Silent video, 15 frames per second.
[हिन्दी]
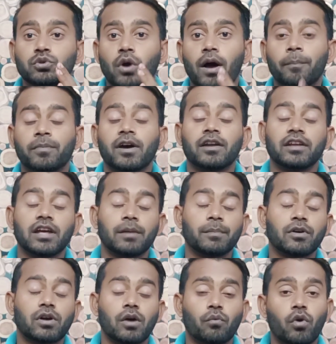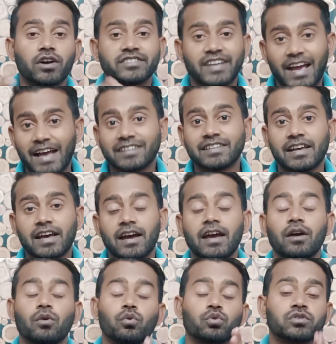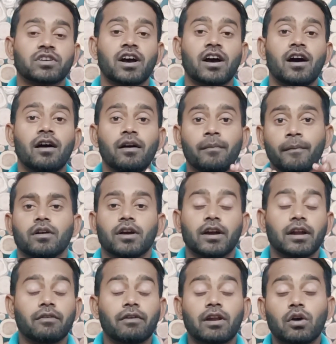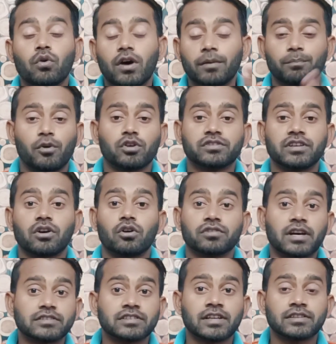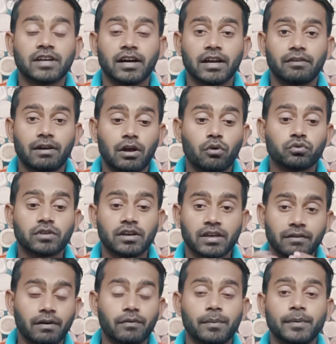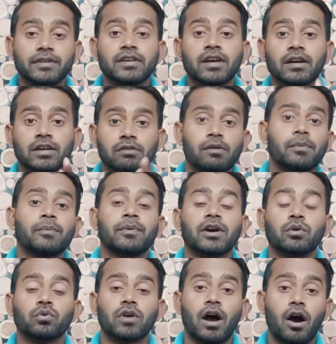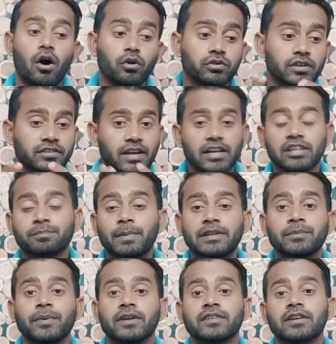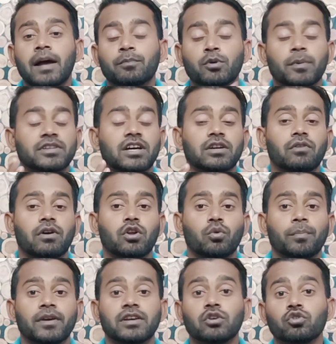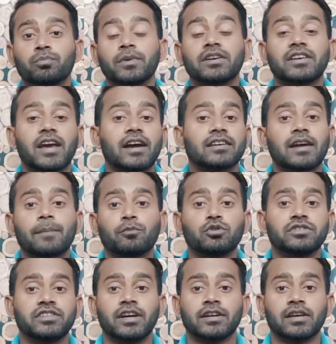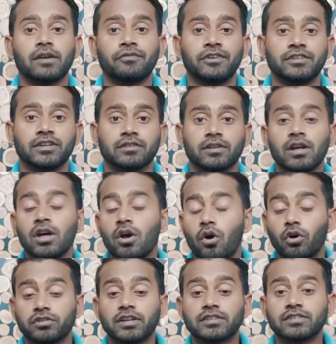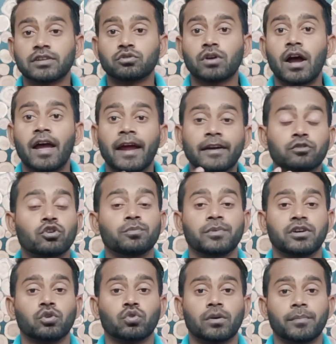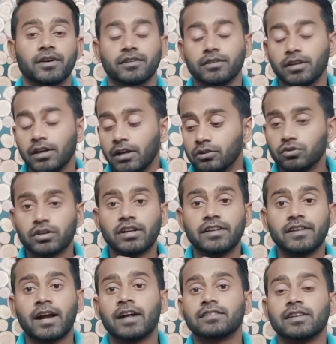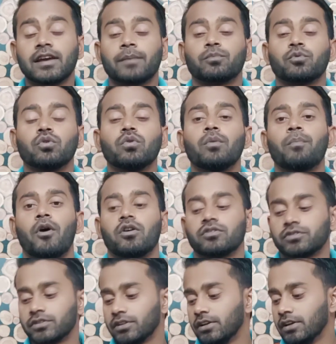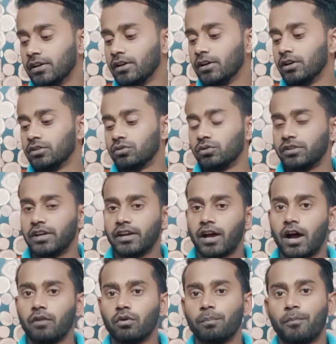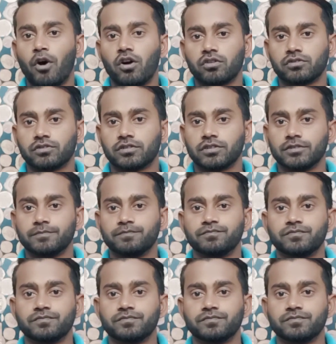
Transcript: जो आपका रियलमी का वॉच एस आया है उसका करने वाला हूँ अनबॉक्सिंग और साथ ही साथ करने वाला हूँ उसका गिव अवे विधि हाँ गिव अवे भी करूँगा और उसके सारे स्पेसिफिकेशन आपको बताने वाला हूँ मैं कि उसमें क्या क्या आपको दिया गया फीचर्स और साथ ही साथ उसका हैंड्स ऑन भी करूँगा मैं तो चलिए दिखाते हैं आपको वो बॉक्स तो ये रहा वो बॉक्स